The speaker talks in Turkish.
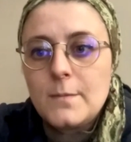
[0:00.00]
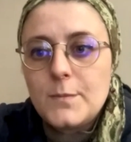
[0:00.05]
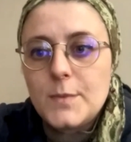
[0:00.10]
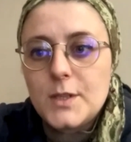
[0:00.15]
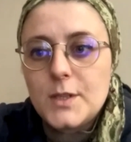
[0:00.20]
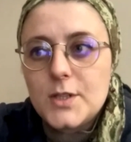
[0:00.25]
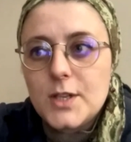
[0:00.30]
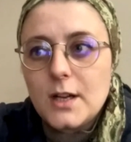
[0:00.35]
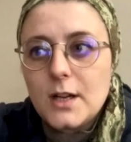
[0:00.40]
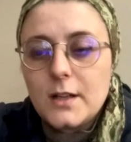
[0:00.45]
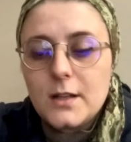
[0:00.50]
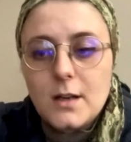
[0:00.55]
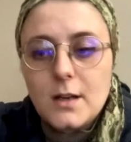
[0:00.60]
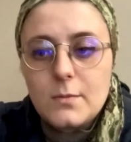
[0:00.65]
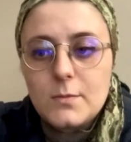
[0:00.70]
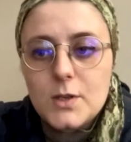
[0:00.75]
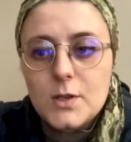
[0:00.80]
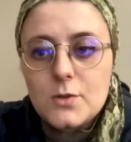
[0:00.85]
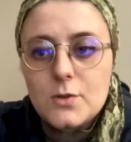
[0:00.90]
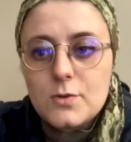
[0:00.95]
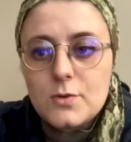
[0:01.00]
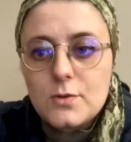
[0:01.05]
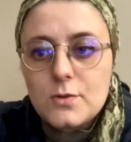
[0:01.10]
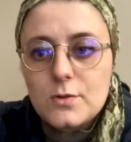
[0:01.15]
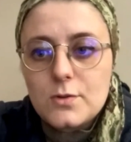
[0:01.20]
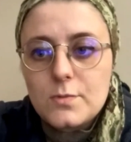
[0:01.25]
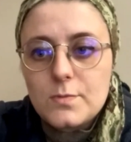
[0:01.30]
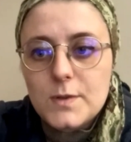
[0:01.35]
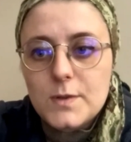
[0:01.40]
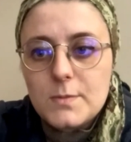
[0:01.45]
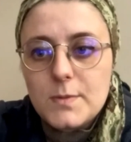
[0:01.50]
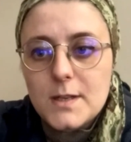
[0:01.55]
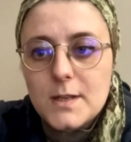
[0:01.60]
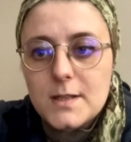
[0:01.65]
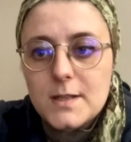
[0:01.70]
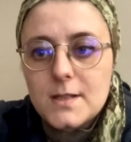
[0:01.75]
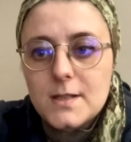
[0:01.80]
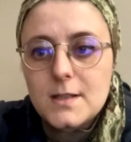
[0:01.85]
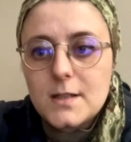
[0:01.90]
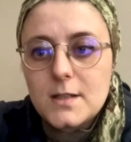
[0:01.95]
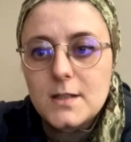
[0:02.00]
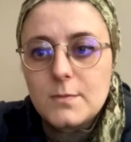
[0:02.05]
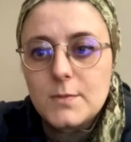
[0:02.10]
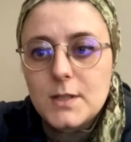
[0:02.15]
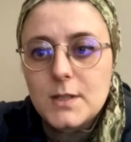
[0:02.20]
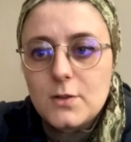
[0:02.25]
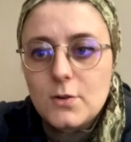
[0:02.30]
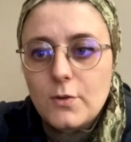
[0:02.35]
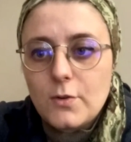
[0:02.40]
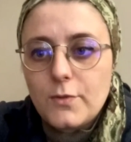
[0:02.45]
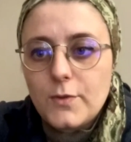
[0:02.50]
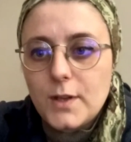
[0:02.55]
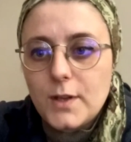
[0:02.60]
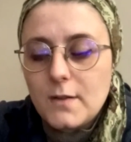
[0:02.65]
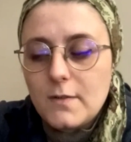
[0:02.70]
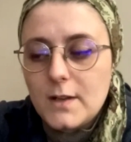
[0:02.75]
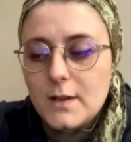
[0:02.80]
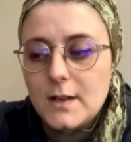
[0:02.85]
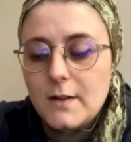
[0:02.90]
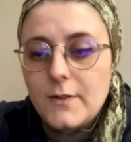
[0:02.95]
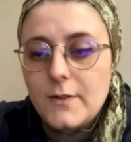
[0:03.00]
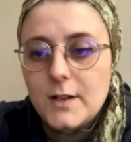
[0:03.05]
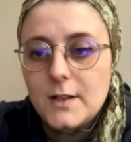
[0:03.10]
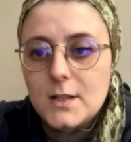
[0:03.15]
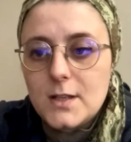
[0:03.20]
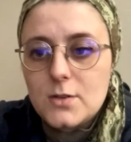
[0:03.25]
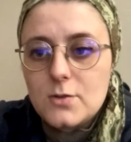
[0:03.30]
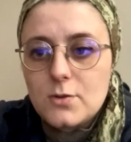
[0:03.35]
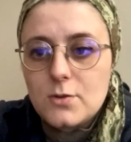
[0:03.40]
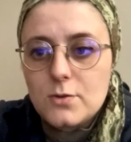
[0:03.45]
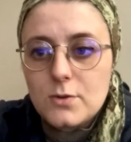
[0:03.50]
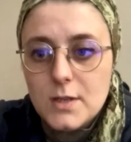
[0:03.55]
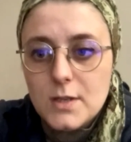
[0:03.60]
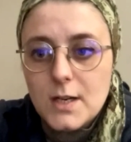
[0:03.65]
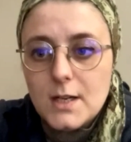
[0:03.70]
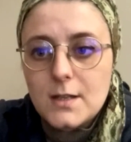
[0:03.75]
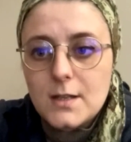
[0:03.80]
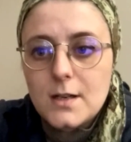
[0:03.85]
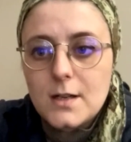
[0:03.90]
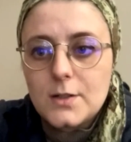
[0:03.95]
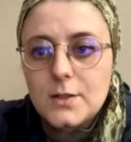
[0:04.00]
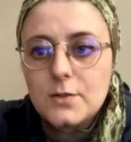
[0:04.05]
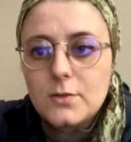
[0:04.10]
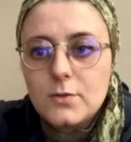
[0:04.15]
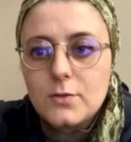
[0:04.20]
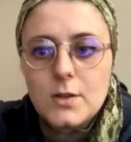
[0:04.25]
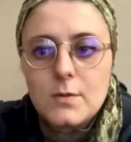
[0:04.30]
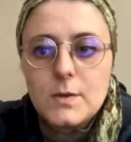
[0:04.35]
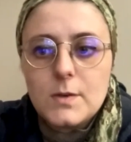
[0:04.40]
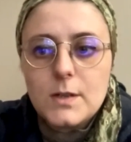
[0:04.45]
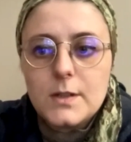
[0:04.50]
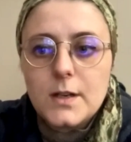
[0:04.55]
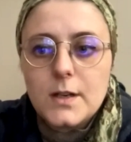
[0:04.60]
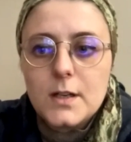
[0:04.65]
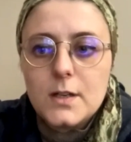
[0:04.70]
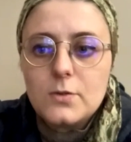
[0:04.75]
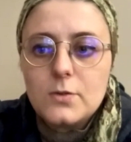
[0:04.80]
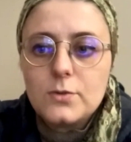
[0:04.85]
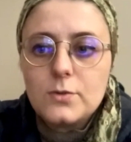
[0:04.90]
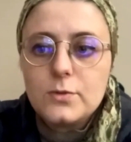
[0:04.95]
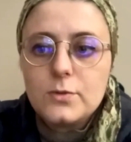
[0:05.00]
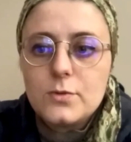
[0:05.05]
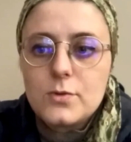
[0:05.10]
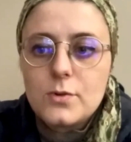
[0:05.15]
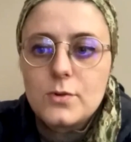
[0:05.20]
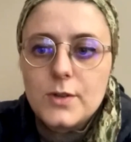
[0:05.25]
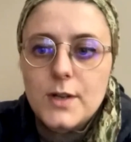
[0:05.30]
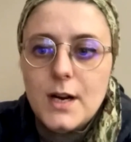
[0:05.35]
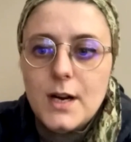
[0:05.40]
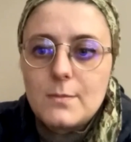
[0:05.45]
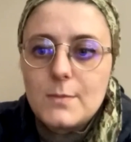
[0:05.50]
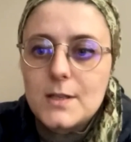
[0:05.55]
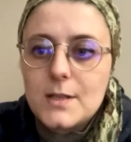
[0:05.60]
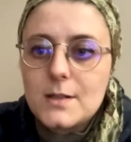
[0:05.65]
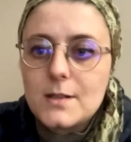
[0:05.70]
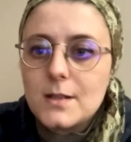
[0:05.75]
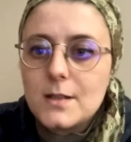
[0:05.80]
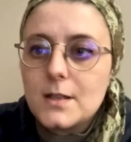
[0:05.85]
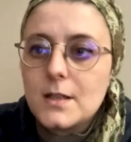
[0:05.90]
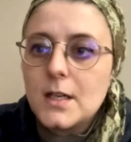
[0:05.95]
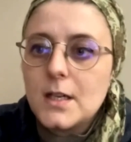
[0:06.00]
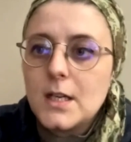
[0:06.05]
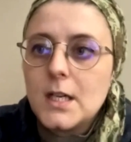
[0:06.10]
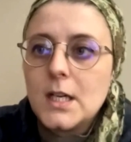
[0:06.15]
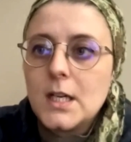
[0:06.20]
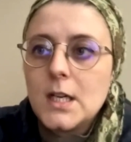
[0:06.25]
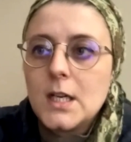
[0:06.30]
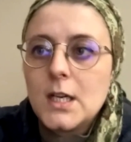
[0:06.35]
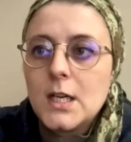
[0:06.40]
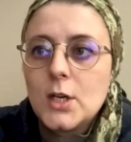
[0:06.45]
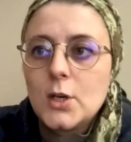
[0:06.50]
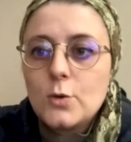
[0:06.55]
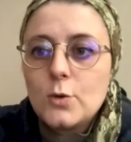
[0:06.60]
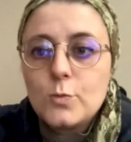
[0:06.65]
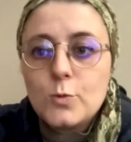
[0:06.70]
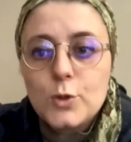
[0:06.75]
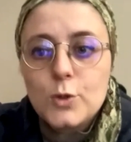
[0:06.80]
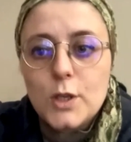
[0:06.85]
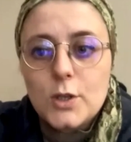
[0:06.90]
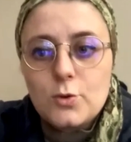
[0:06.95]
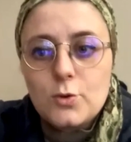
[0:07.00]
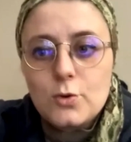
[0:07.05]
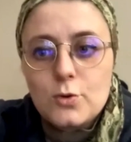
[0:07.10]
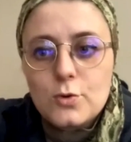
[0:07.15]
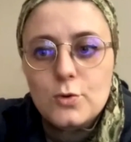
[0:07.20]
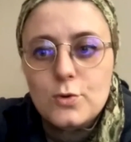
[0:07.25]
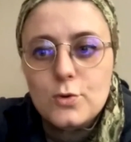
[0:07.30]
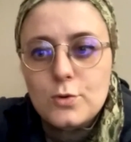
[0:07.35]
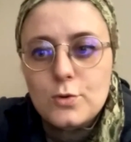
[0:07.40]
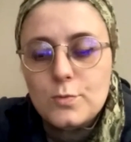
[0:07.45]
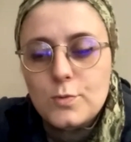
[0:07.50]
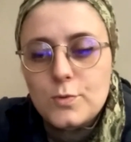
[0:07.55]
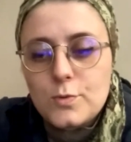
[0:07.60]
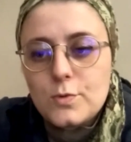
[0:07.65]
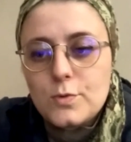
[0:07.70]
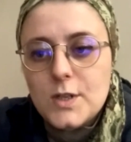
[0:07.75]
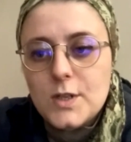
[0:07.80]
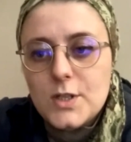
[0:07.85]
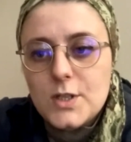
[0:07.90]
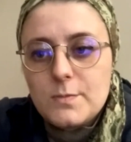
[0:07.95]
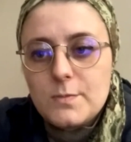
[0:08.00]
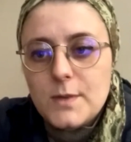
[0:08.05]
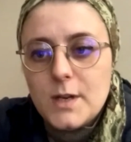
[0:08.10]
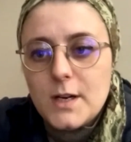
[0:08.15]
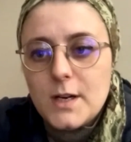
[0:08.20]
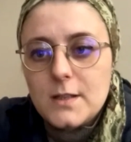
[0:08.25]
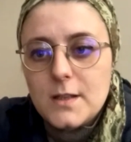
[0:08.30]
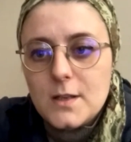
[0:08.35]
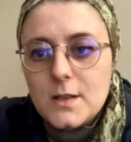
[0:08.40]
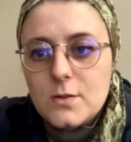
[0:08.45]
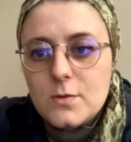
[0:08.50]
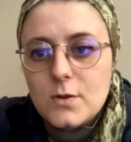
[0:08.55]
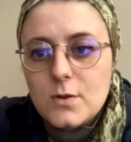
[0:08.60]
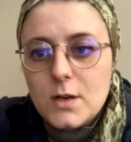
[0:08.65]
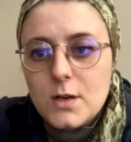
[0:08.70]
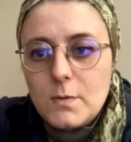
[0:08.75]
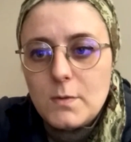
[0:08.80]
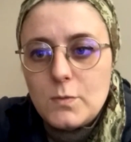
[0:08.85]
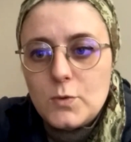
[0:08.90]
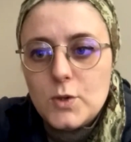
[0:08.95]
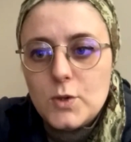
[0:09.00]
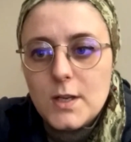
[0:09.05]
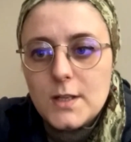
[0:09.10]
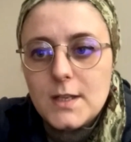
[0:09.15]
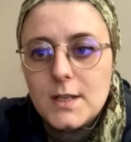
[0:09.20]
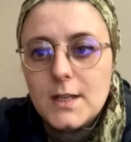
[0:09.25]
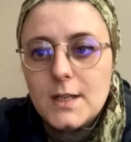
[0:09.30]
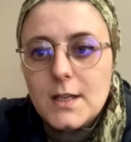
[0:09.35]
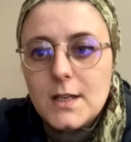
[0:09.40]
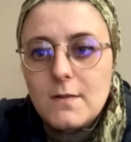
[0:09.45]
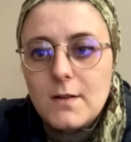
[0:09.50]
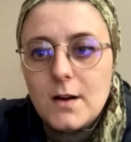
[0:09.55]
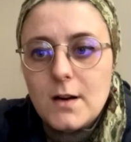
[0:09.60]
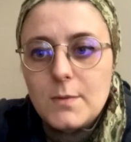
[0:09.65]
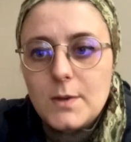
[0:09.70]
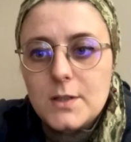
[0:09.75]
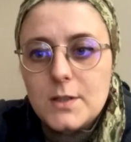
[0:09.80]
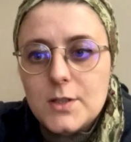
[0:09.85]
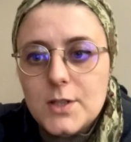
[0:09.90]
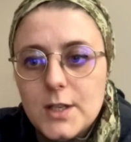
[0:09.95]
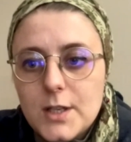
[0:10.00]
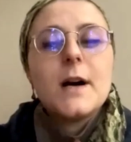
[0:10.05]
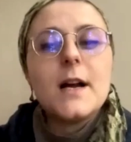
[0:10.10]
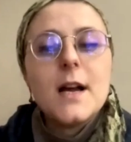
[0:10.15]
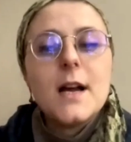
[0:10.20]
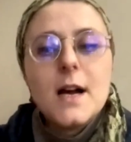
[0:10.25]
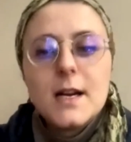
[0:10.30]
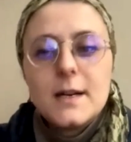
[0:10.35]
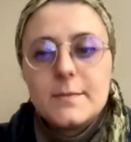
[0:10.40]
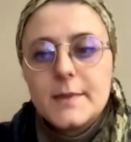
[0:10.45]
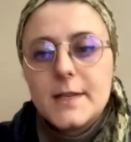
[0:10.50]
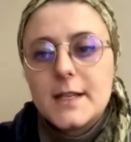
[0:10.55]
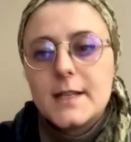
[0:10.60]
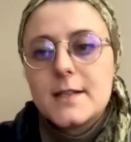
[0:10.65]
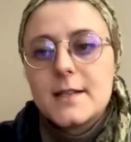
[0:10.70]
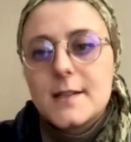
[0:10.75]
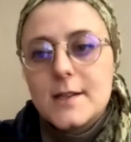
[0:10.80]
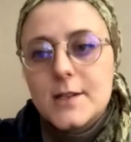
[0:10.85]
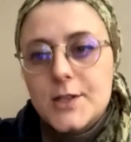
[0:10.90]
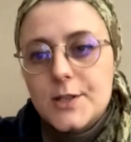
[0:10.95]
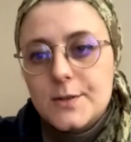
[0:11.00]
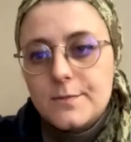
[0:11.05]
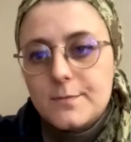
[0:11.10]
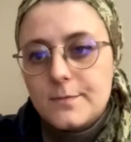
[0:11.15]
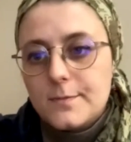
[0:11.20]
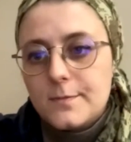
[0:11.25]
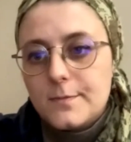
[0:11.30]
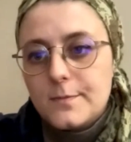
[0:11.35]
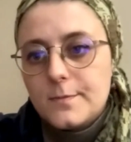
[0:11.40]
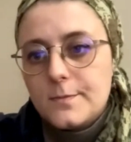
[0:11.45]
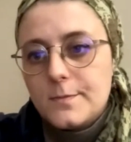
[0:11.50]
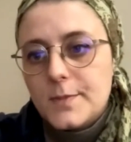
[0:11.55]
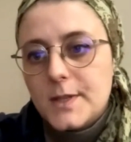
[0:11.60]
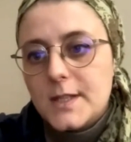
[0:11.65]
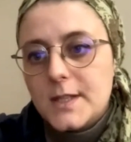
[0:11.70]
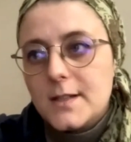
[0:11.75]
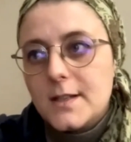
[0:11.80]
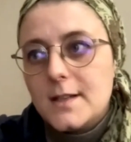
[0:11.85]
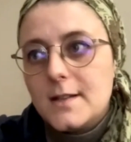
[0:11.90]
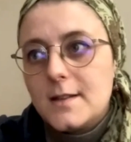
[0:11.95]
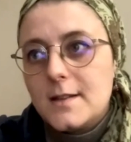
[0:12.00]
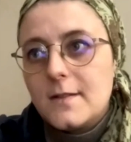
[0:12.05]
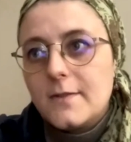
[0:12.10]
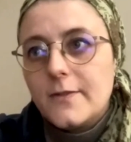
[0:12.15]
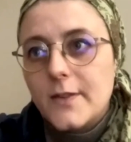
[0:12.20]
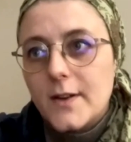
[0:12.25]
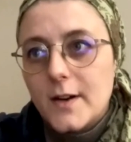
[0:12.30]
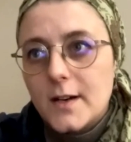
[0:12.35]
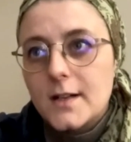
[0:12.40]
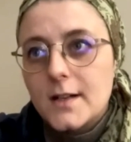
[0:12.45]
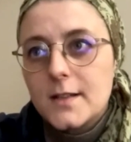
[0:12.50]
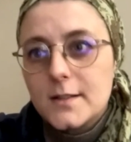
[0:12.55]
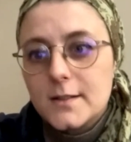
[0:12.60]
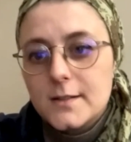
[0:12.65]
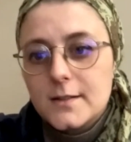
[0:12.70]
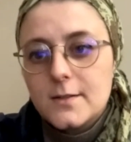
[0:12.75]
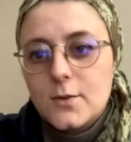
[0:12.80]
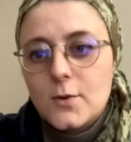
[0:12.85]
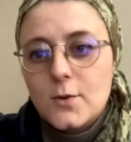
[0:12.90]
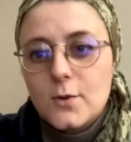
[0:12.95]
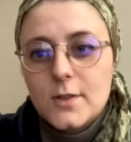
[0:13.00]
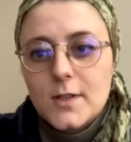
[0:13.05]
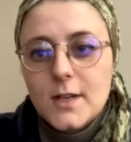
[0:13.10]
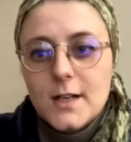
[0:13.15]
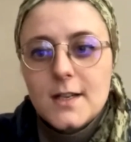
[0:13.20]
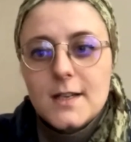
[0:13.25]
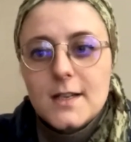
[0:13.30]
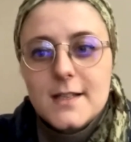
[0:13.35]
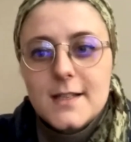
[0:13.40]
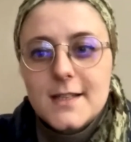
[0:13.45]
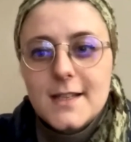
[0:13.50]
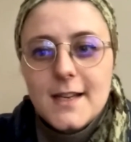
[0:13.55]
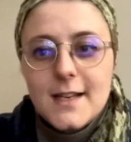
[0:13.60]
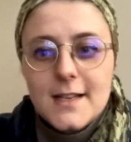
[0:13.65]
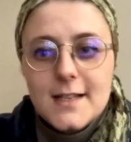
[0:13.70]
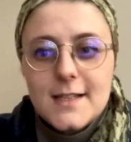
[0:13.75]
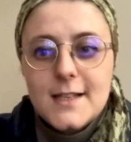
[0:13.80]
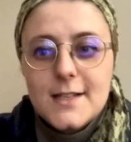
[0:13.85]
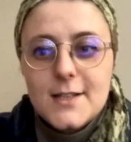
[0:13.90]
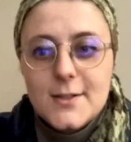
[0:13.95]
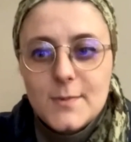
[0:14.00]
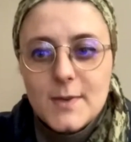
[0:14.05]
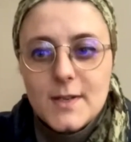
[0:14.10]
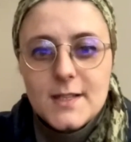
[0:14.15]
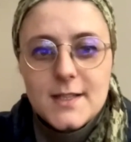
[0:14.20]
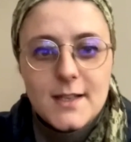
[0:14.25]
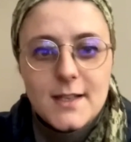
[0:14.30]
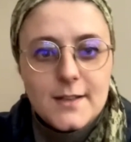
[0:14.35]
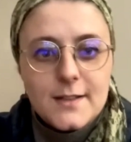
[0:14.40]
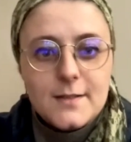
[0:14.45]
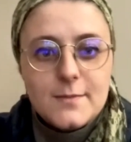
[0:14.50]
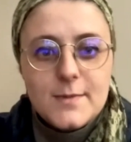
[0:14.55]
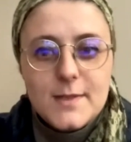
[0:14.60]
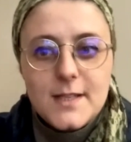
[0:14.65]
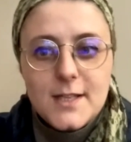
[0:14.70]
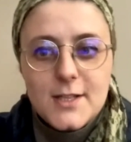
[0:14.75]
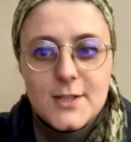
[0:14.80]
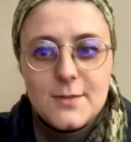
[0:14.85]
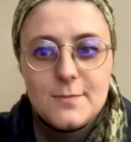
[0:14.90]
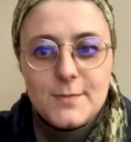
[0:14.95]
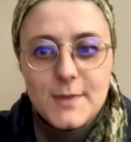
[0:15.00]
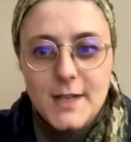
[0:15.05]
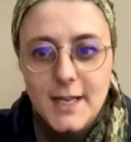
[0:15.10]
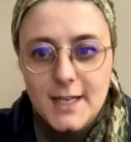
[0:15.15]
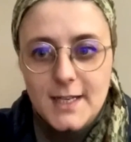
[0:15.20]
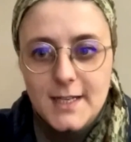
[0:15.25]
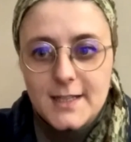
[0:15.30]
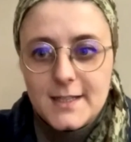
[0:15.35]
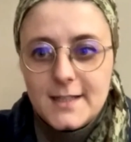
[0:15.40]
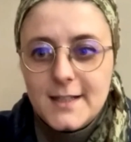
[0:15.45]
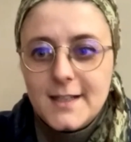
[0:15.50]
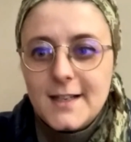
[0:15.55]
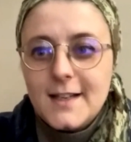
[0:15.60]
bir cehennem yaşıyoruz, bir baskı, bir öfke ve nefret yaşıyoruz özellikle kadın gündemine dair. Onun son ermesini umut ediyoruz bu seçimlerden sonra ama mücadele devam edecek. Hayalimdeki seçim bir ittifakın ortak listeyle seçim kazandığı bir seçim değil.